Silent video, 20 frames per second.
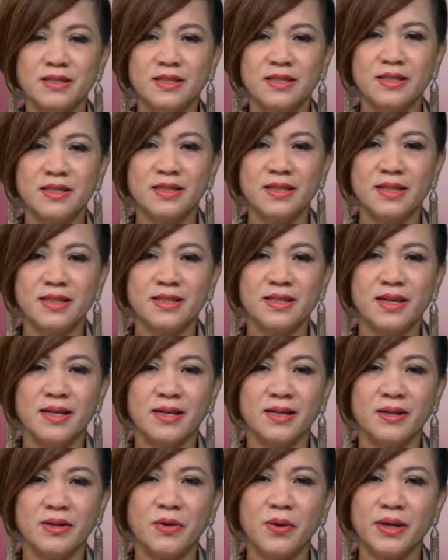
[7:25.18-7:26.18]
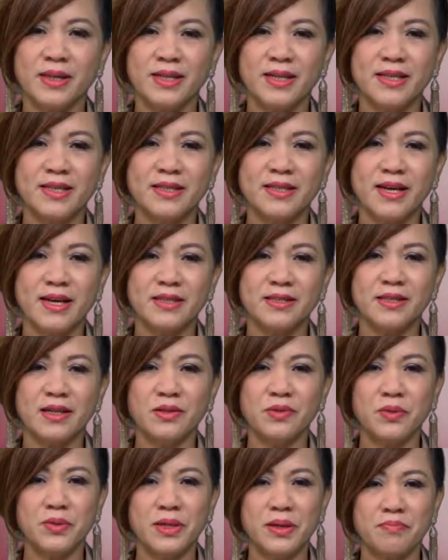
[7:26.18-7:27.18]
chính trị ở Hoa Kỳ cản trở
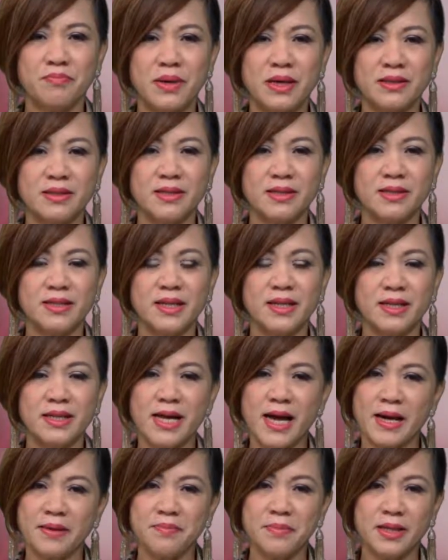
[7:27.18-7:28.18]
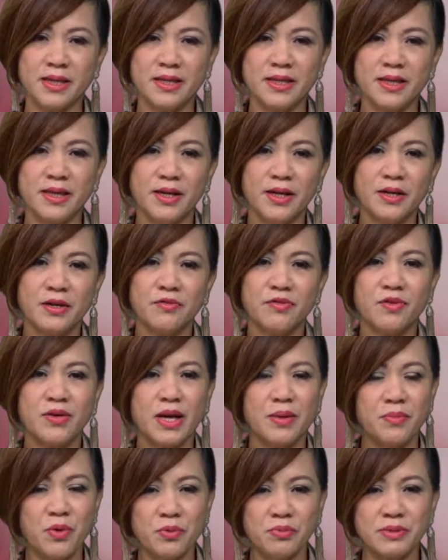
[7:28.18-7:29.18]
cuộc gặp mặt thượng đỉnh Nga-Mỹ vào
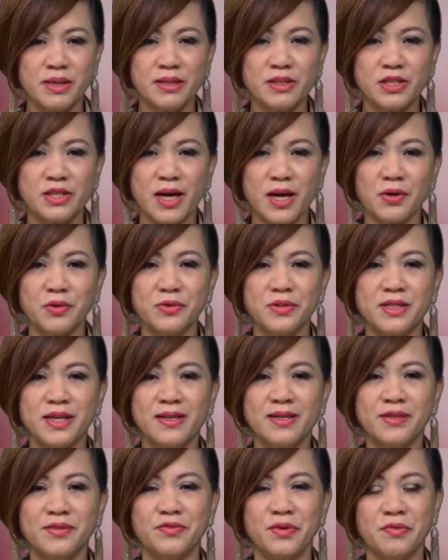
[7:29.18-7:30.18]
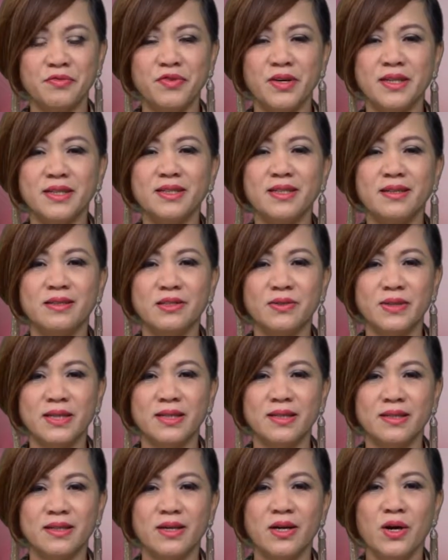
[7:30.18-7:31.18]
ngày 4 tháng 6 trả lời phỏng vấn kênh truyền
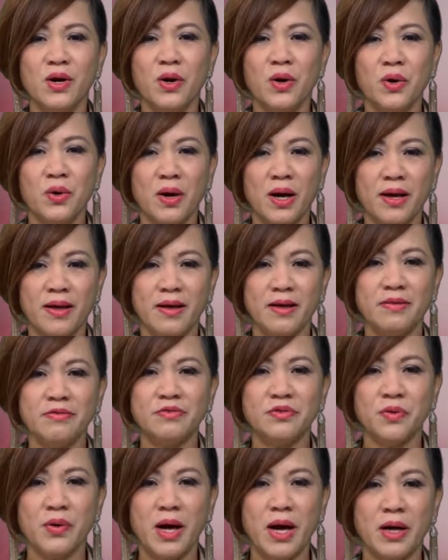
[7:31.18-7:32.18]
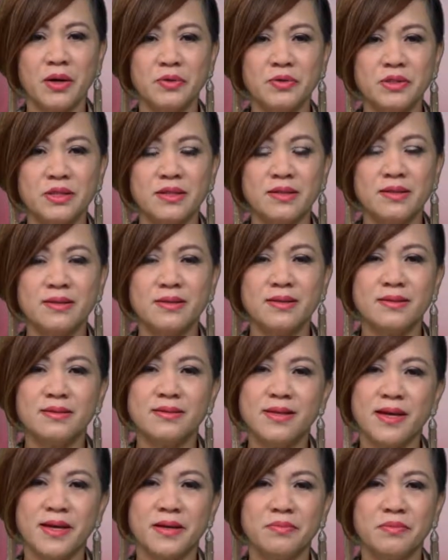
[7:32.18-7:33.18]
hình OAF của Áo trước
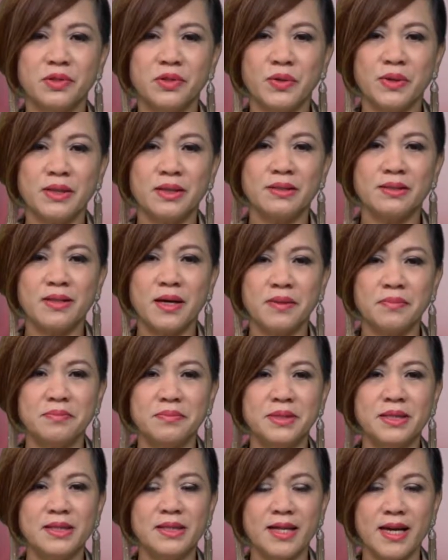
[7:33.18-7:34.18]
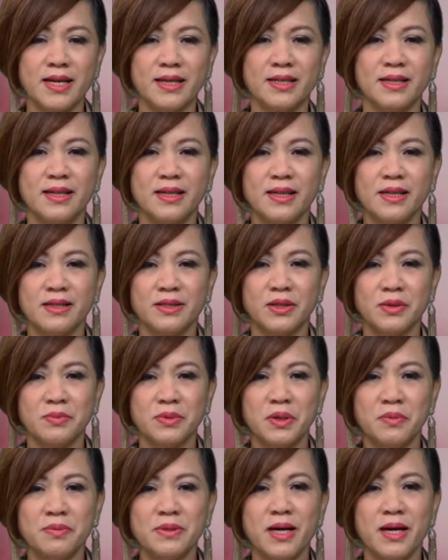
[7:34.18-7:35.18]
thềm chuyến thăm nước này, Tổng
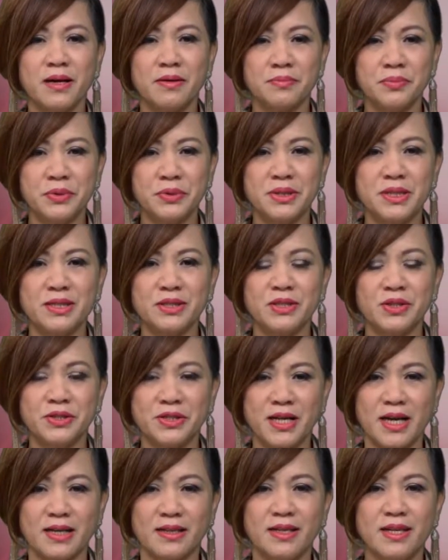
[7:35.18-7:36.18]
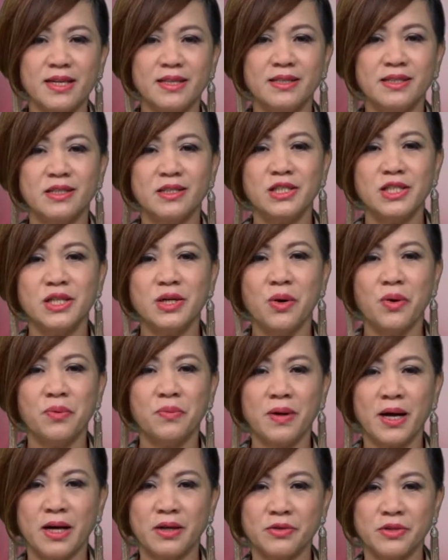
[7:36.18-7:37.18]
thống Nga Putin cho rằng chính sự
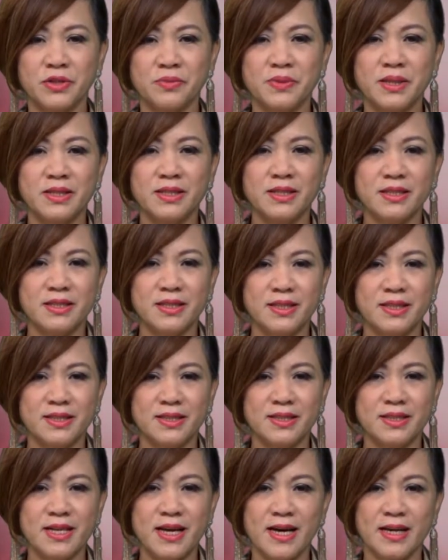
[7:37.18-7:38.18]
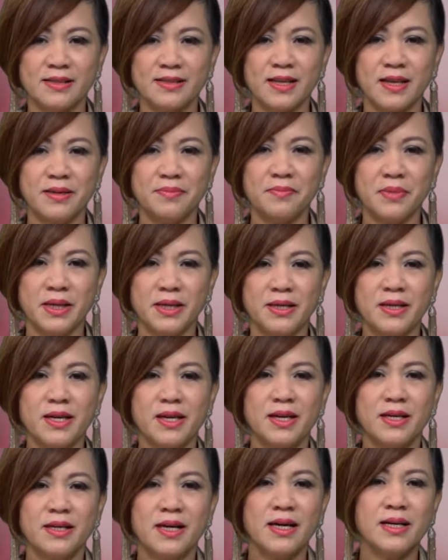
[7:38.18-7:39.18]
ồn ào trong giới chính trị và tại Mỹ
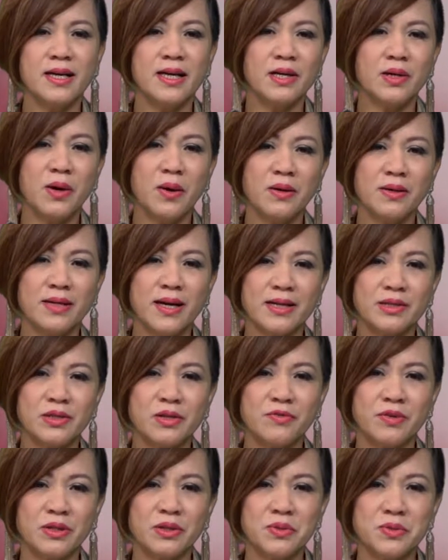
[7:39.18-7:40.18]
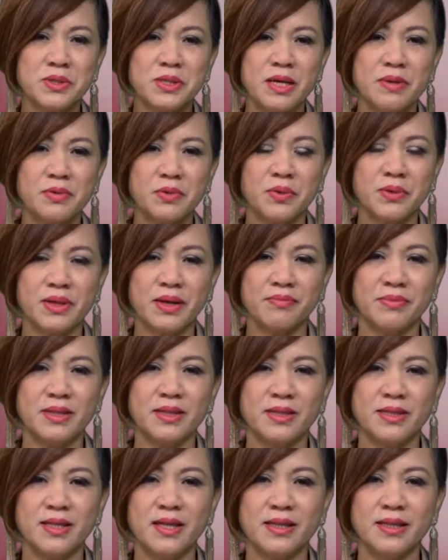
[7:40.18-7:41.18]
đã gây khó khăn cho việc thu xếp cuộc gặp
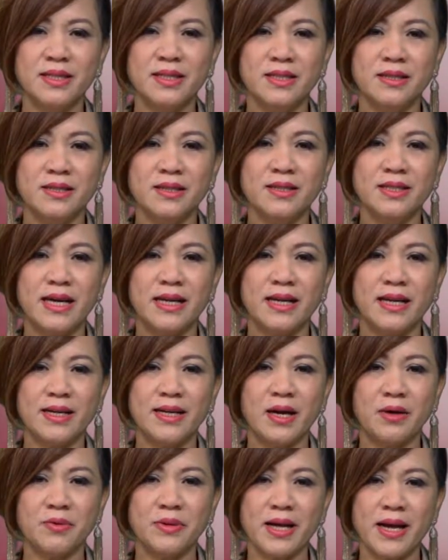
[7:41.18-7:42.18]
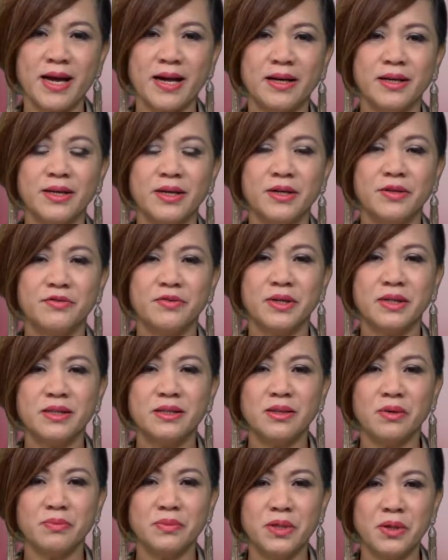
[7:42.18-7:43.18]
thượng đỉnh giữa nhà lãnh đạo Nga với
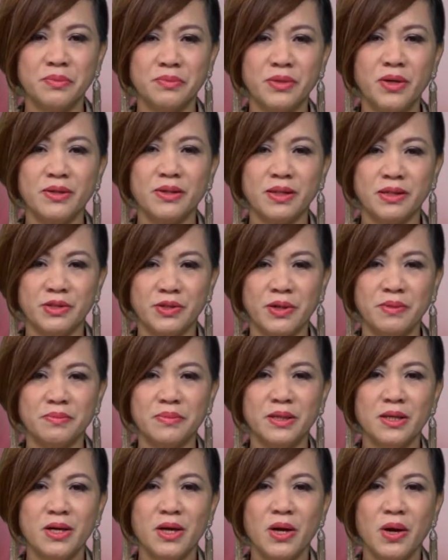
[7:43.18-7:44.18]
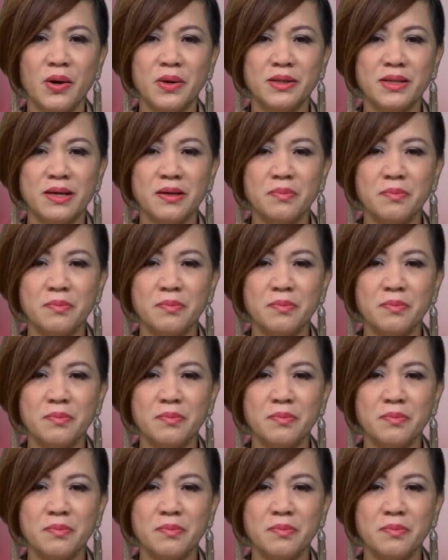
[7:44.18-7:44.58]
Tổng thống Donald Trump. Hồi tháng